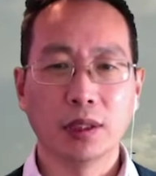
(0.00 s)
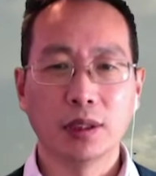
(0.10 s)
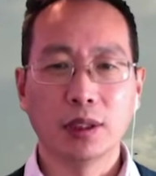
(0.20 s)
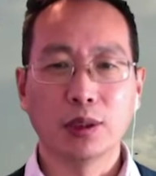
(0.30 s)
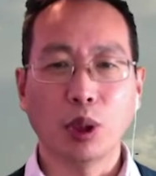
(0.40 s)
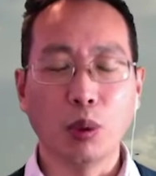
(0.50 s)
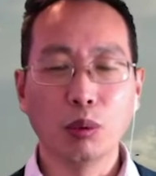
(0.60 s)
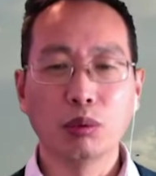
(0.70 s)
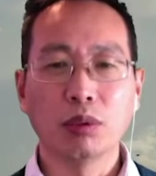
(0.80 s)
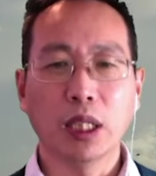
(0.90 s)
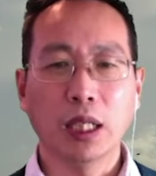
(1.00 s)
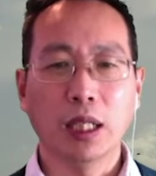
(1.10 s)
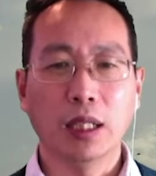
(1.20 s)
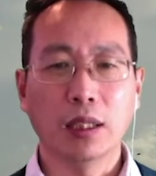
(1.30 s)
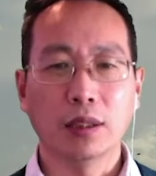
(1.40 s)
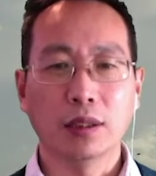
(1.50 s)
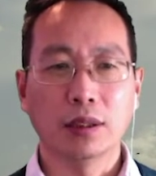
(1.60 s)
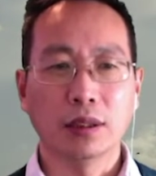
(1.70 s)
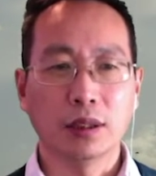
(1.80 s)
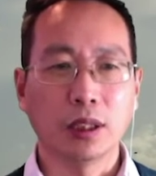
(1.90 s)
这个投入呢
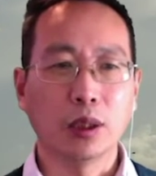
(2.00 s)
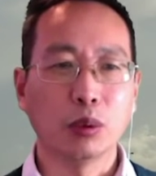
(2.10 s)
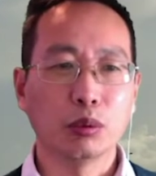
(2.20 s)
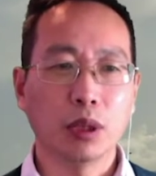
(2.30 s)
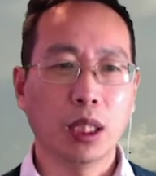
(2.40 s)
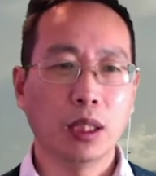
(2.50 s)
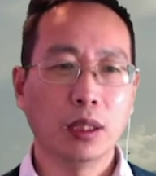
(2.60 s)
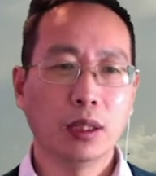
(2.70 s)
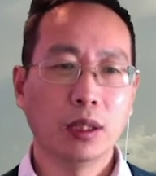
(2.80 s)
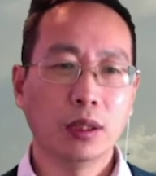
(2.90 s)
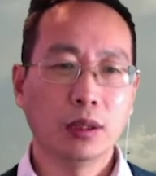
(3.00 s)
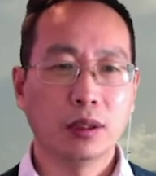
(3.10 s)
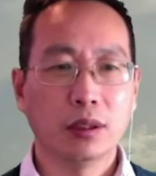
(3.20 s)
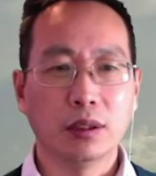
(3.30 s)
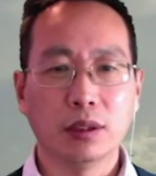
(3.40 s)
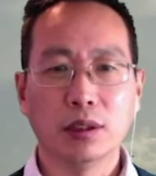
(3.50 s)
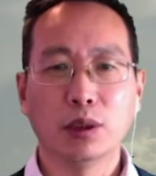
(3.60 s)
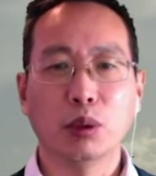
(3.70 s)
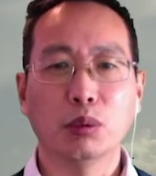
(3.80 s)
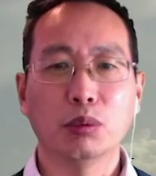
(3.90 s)
是谁投入啊？是司机
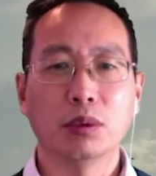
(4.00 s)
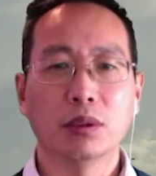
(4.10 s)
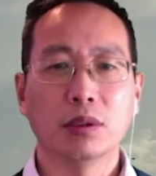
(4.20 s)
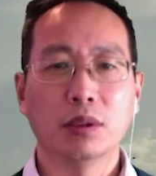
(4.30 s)
投入。